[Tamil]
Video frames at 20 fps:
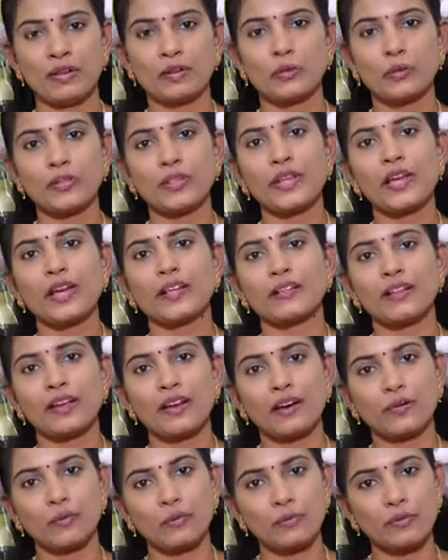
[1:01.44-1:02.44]
ஆண் குழந்தையாக
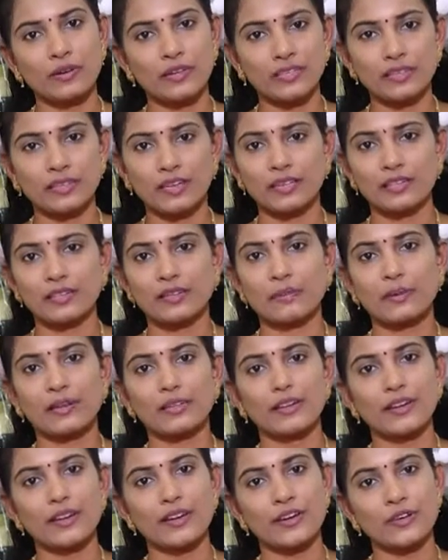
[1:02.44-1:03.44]
இருந்தால் அவங்களுக்கு தகுந்த
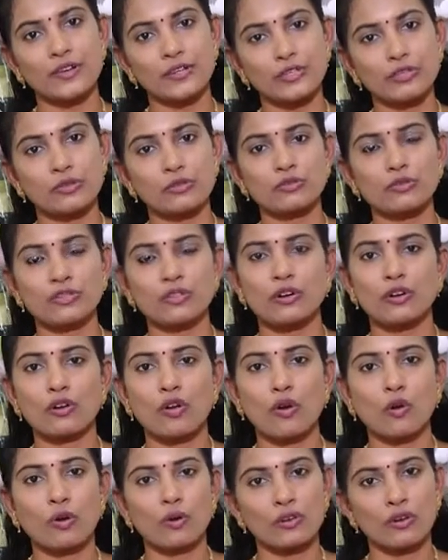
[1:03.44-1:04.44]
மாதிரியான
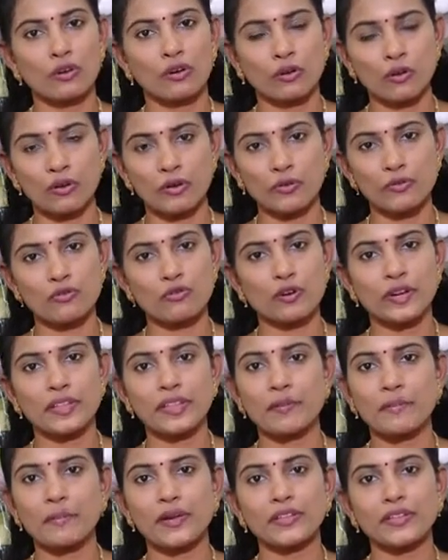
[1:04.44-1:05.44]
டெஸ்டோஸ்டரான் ஆர் ஆண்ட்ரோஜோன்
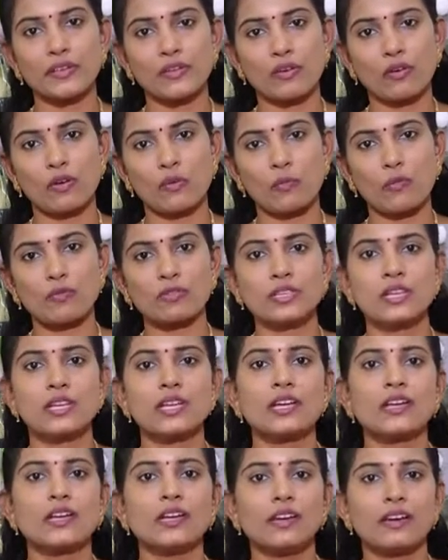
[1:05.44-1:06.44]
அந்த மாதிரி ஹார்மோன்ஸ்
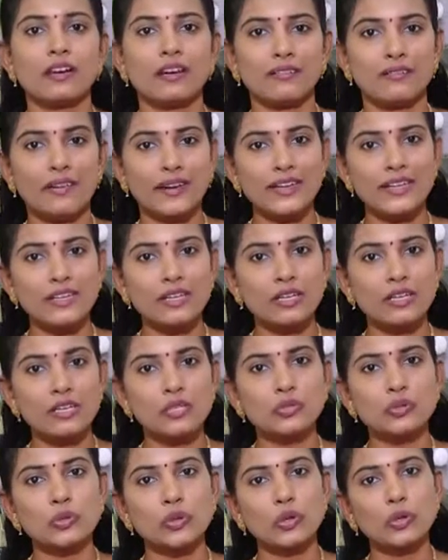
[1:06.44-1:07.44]

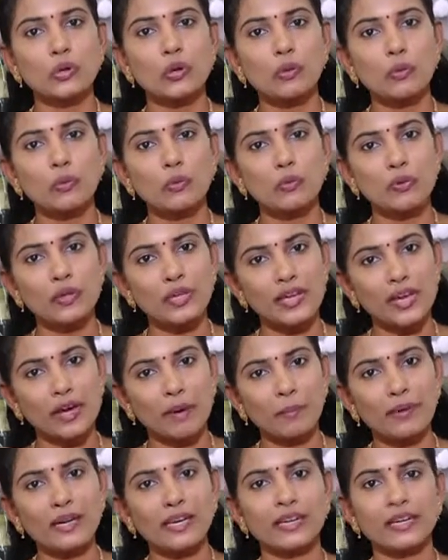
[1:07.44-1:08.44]
வயிற்றில் சுரக்கக்கூடிய
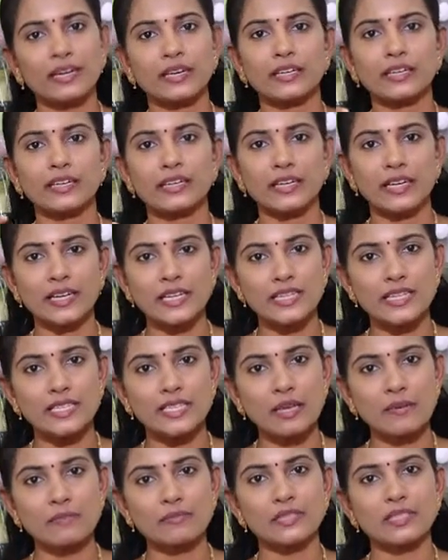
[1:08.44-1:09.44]
அமிலங்கள்
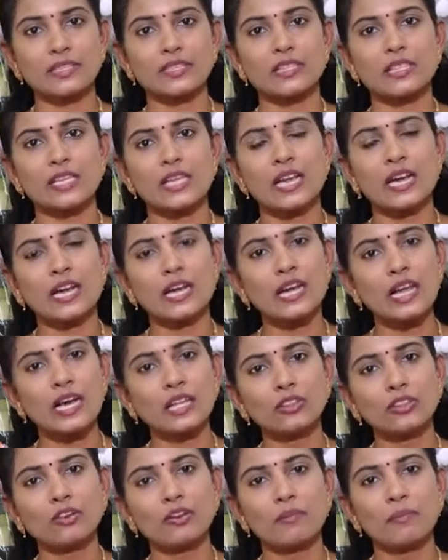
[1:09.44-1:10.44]
என்சைம்ஸ் இது
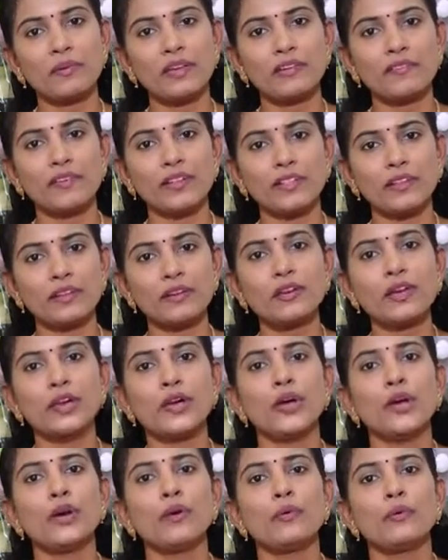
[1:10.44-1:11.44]
எல்லாத்துக்குமே வந்து
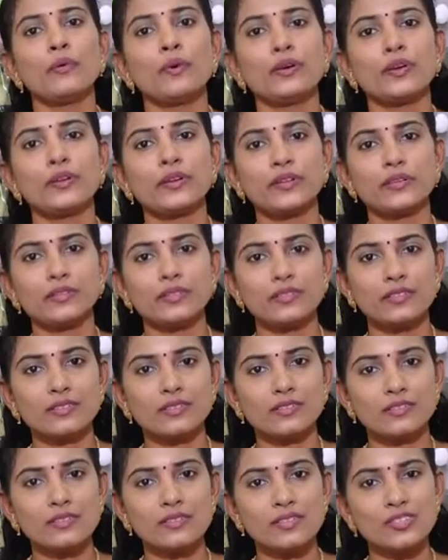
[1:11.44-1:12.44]
ஒரு
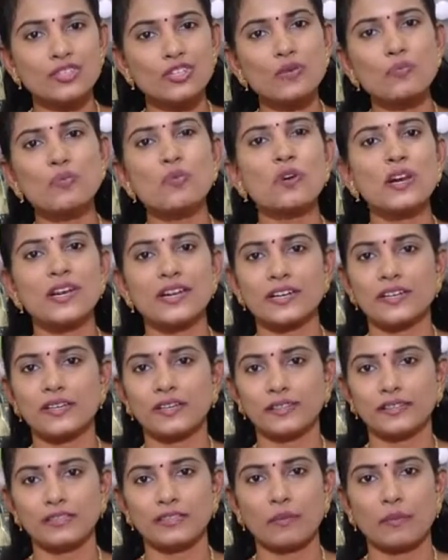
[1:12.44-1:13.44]

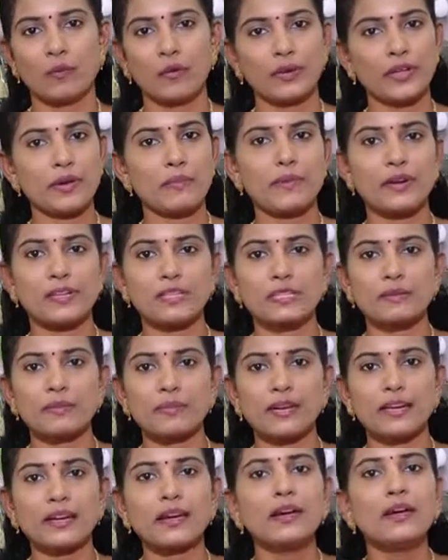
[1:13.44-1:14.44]
ஸ்டிமுலண்ட் நம்மளுடைய
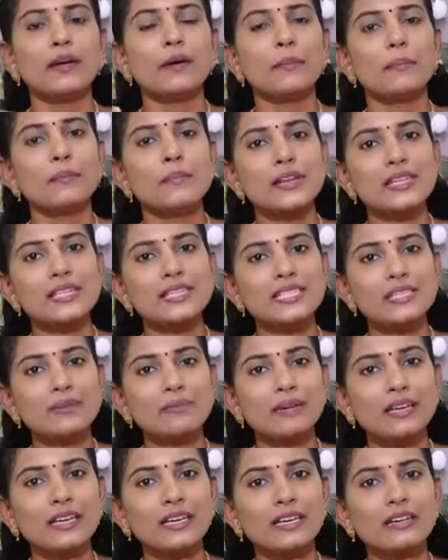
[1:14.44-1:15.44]
பிரெஸ்ட் மில்க்
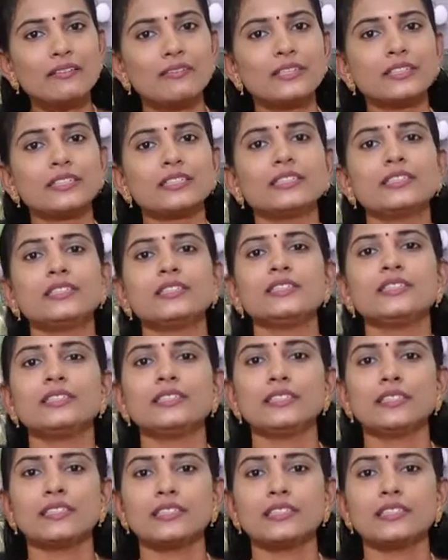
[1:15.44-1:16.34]
பிரெஸ்ட் மில்க் வந்துட்டு